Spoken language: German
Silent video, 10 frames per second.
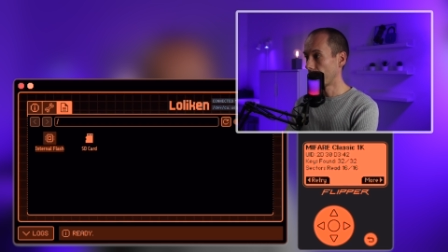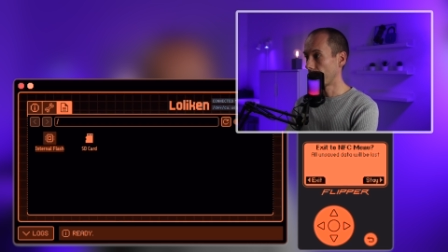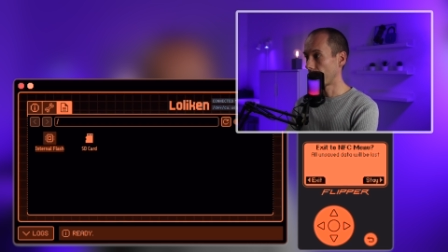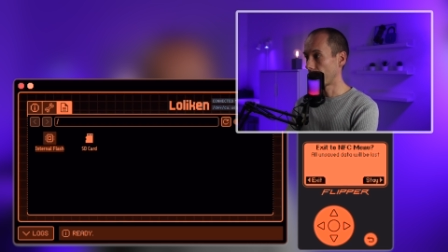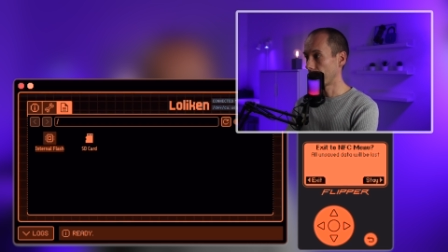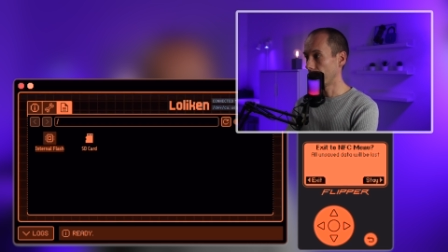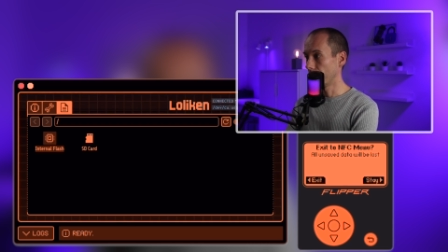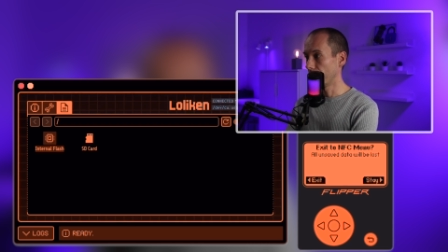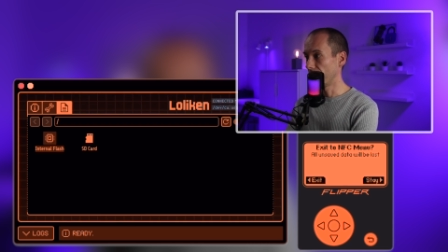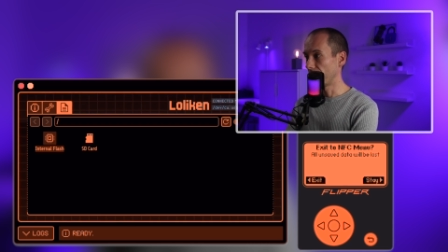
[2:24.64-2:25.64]
Ähm,
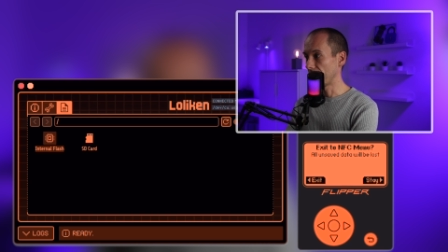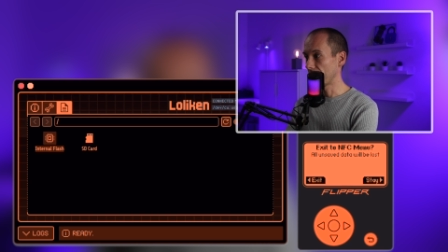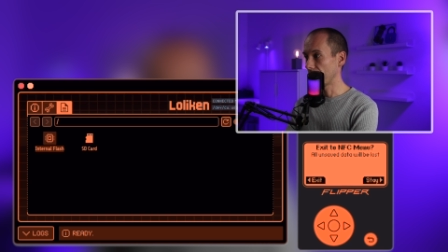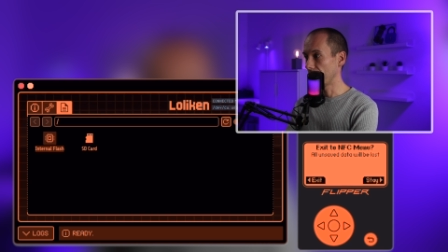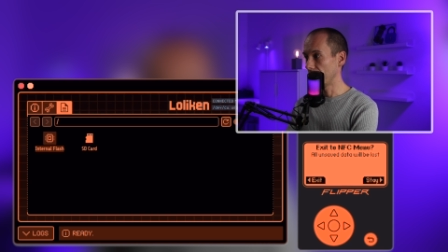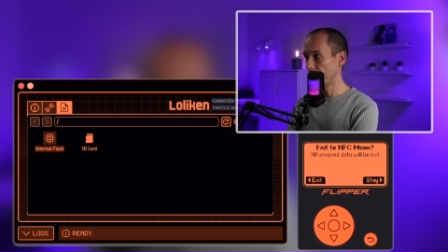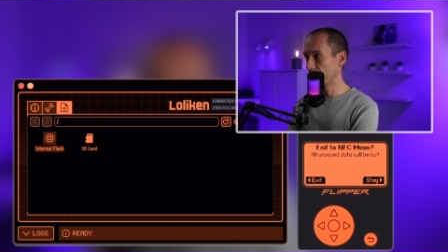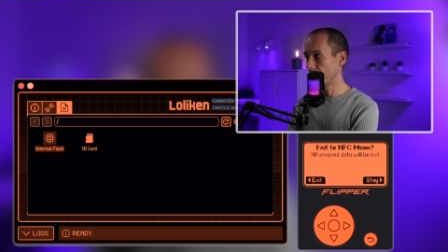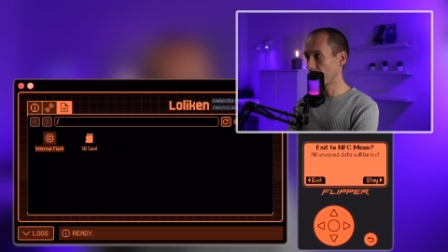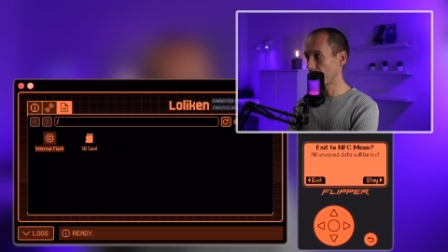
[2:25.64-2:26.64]
wenn
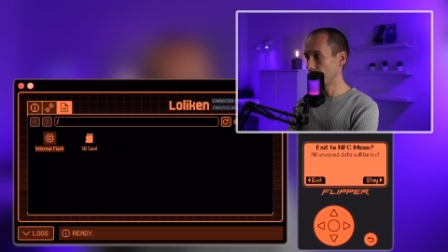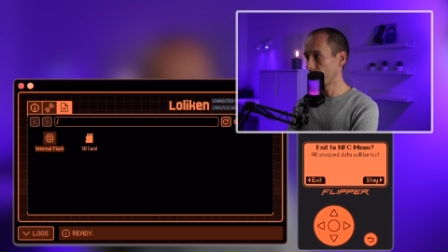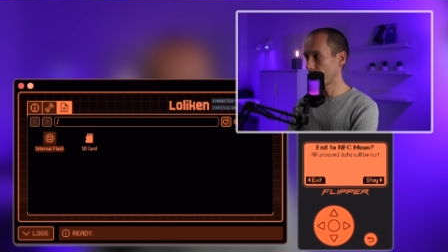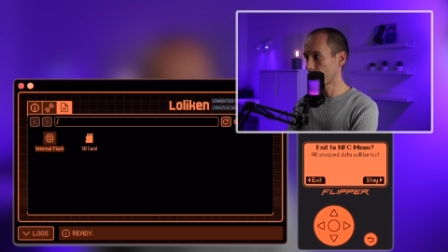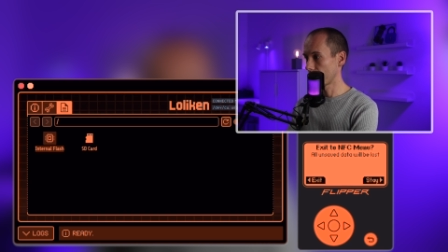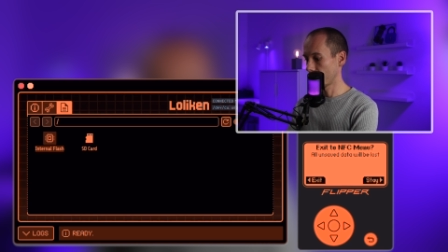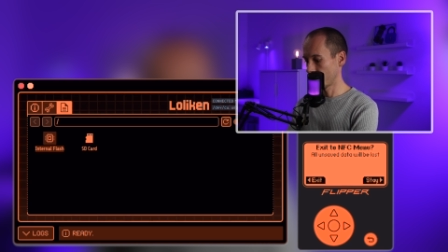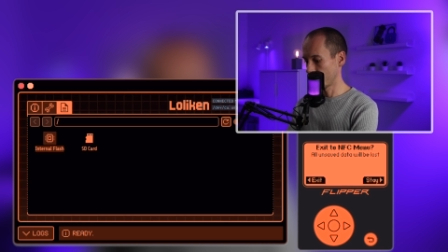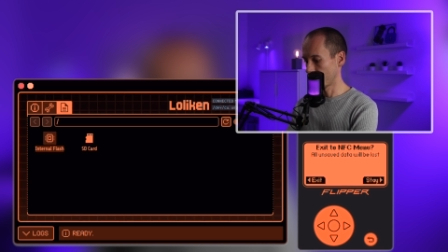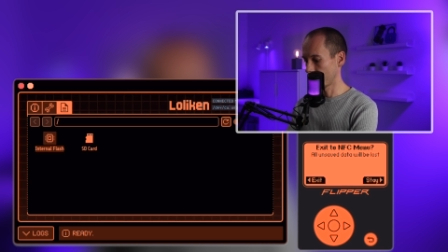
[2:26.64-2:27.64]
ich mir jetzt
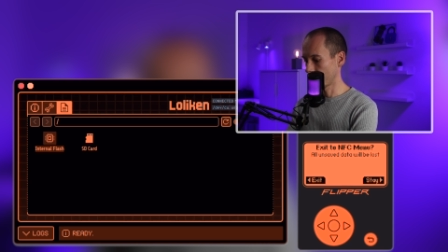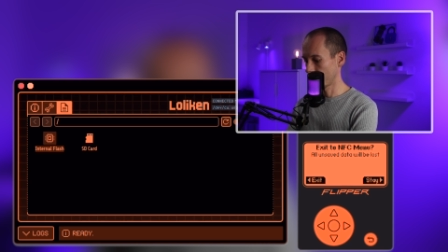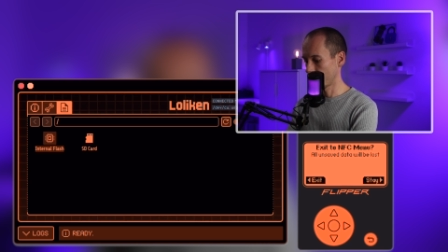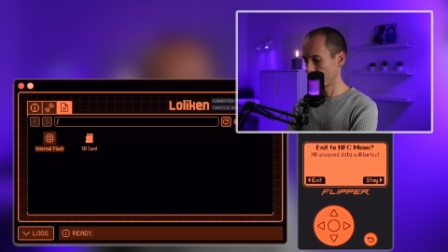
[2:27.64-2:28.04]
etwas